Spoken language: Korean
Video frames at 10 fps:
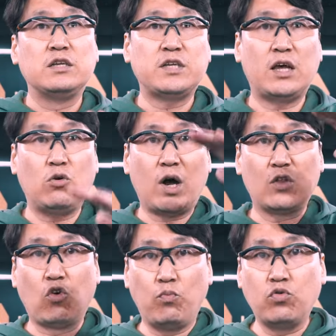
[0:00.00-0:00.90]
세로가
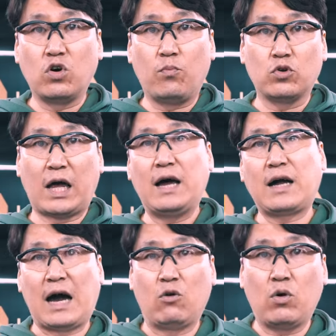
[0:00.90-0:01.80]
높은 것보다
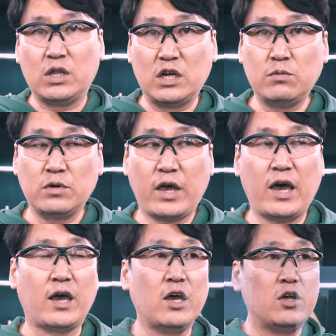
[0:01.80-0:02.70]
가로가 넓은
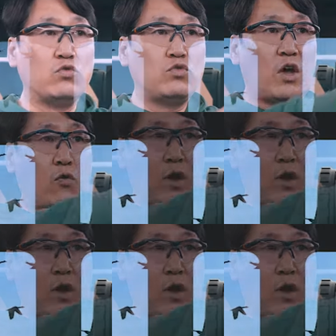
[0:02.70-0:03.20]
게 눈에